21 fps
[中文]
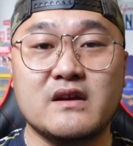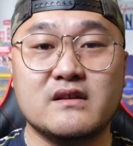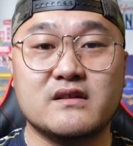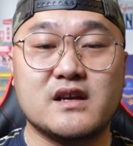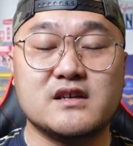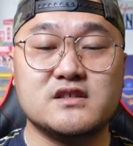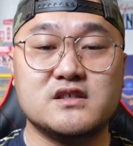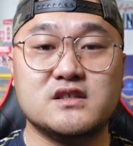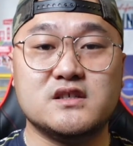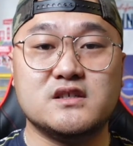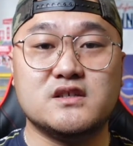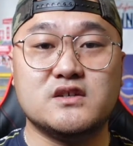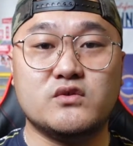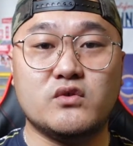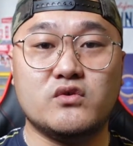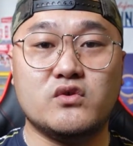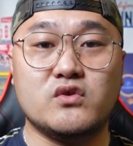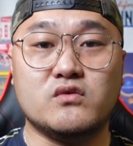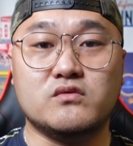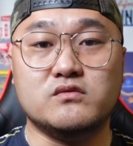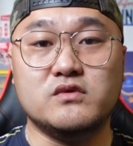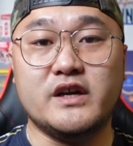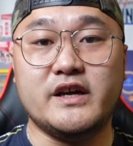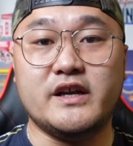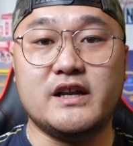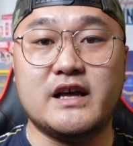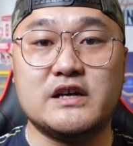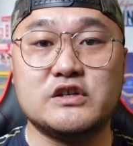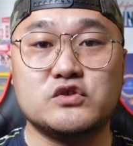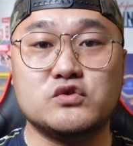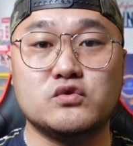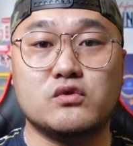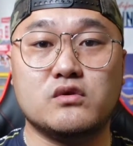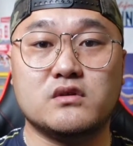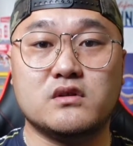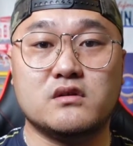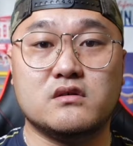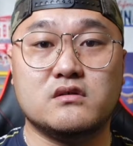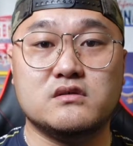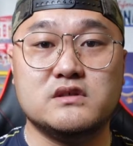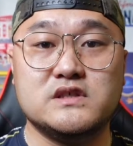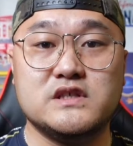但是对于吴磊来说
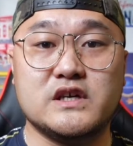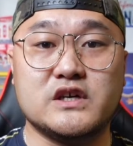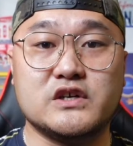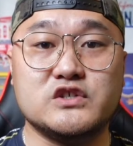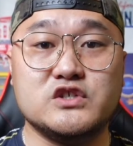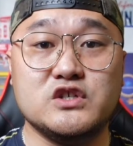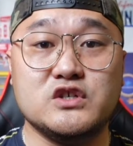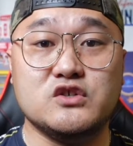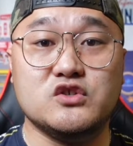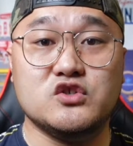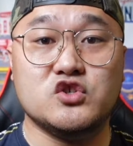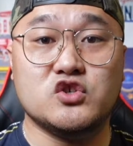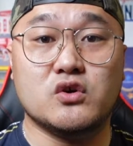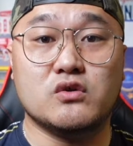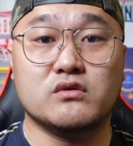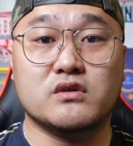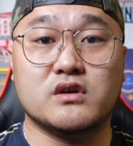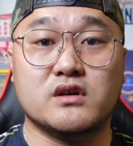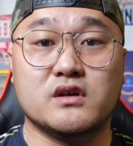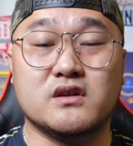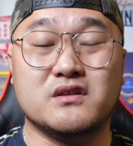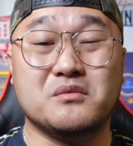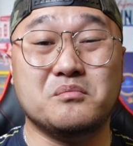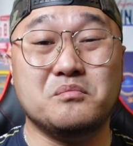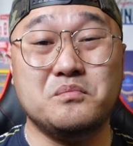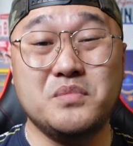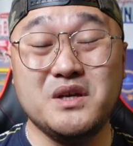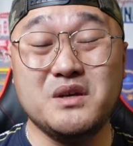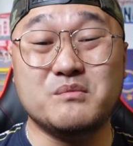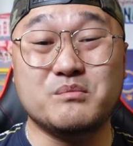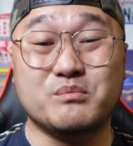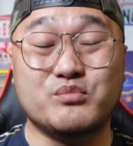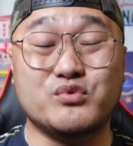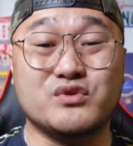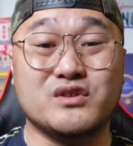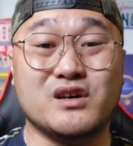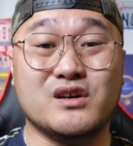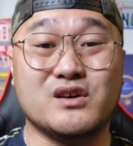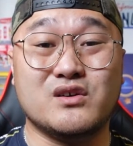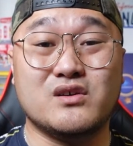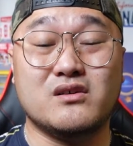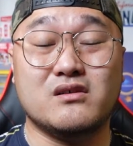呢，这个进球呢，可能并不
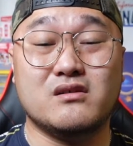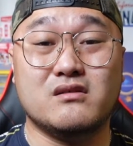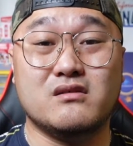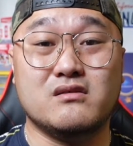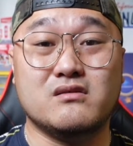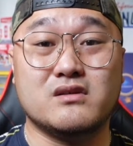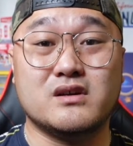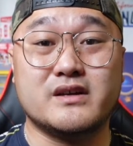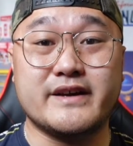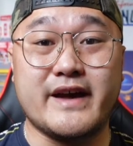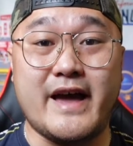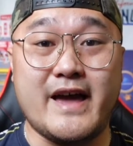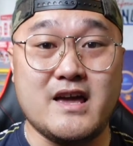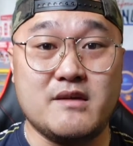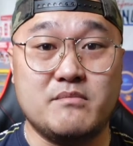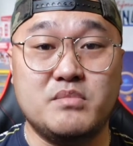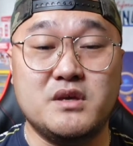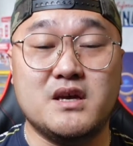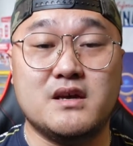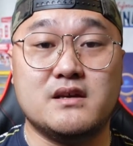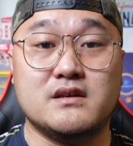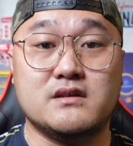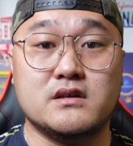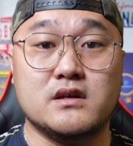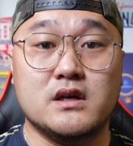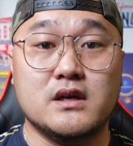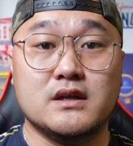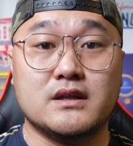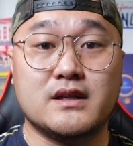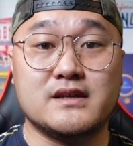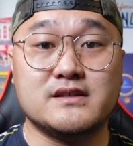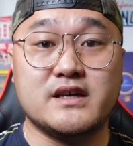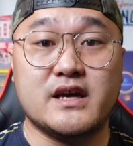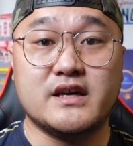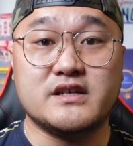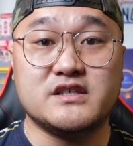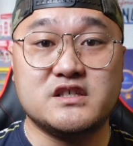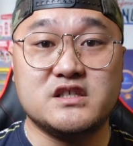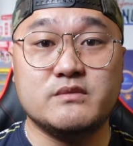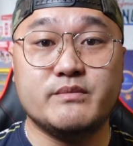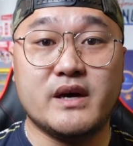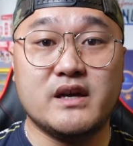能够改变他在
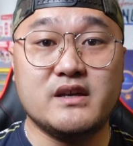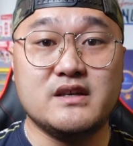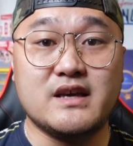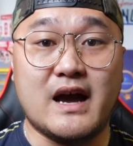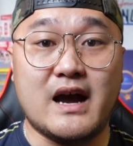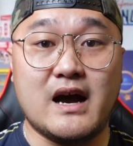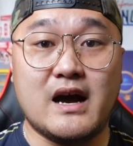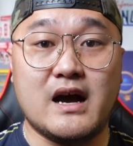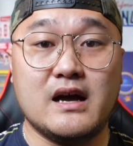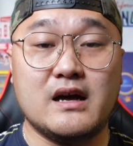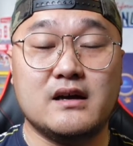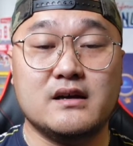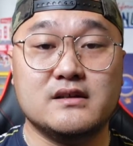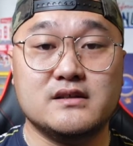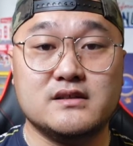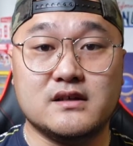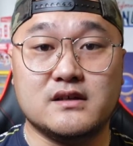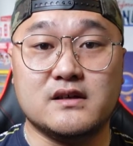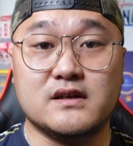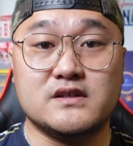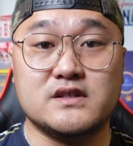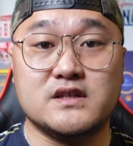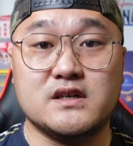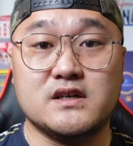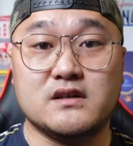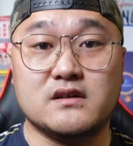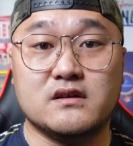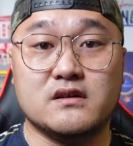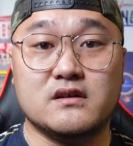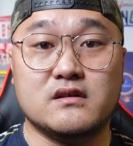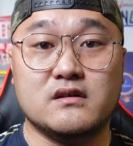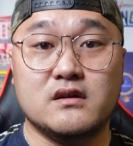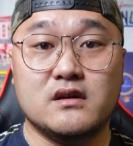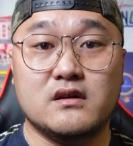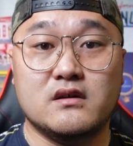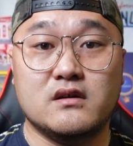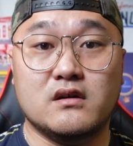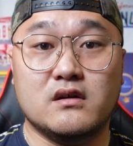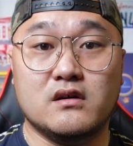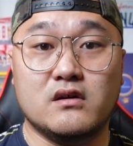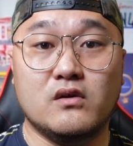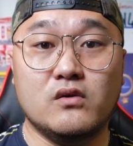西班牙的这个
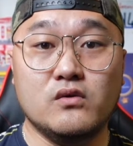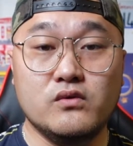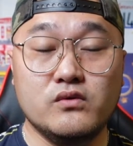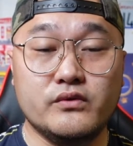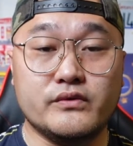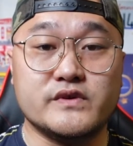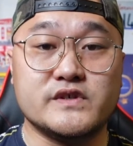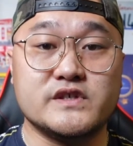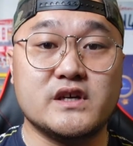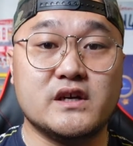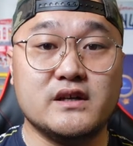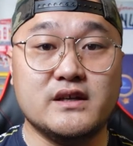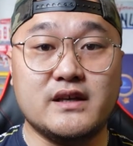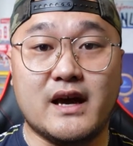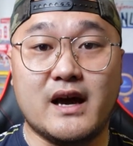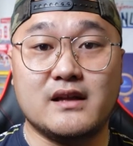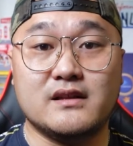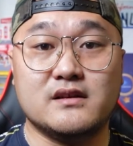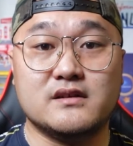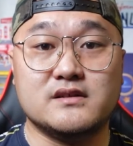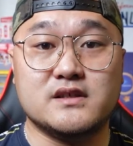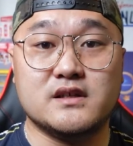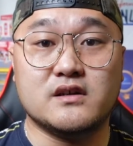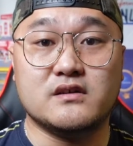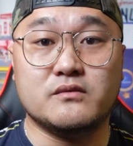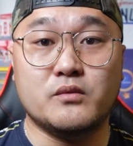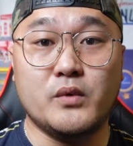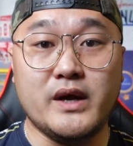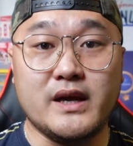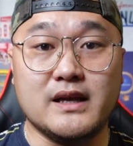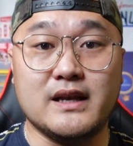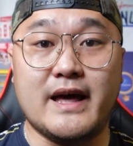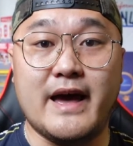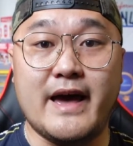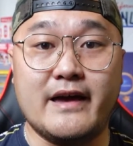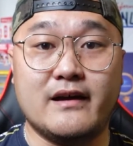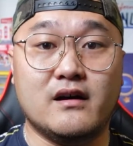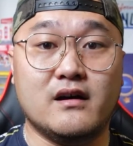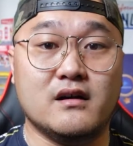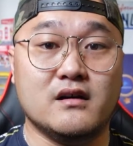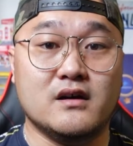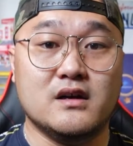呃欧旅生涯的这个未来
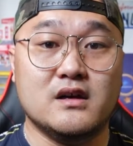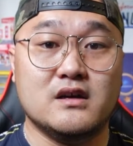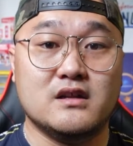哈。